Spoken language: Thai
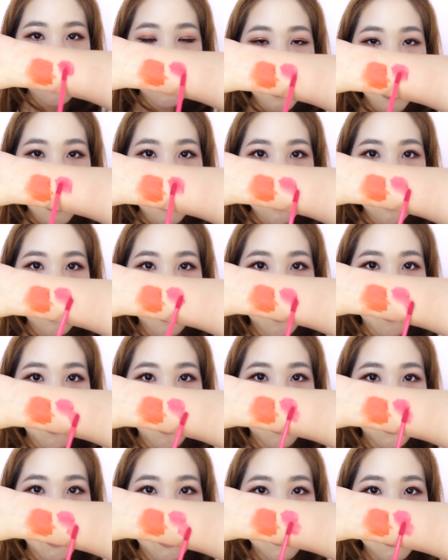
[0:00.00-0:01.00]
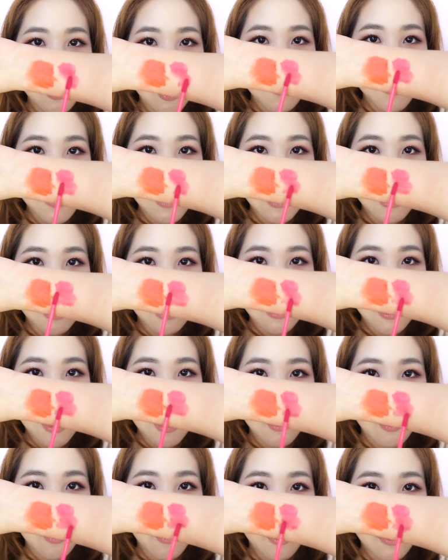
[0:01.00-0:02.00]
สายสีชมพูต้องชอบสีนี้แน่
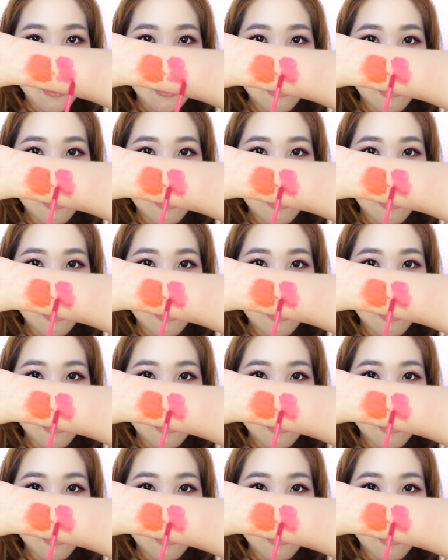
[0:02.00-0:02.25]
นอน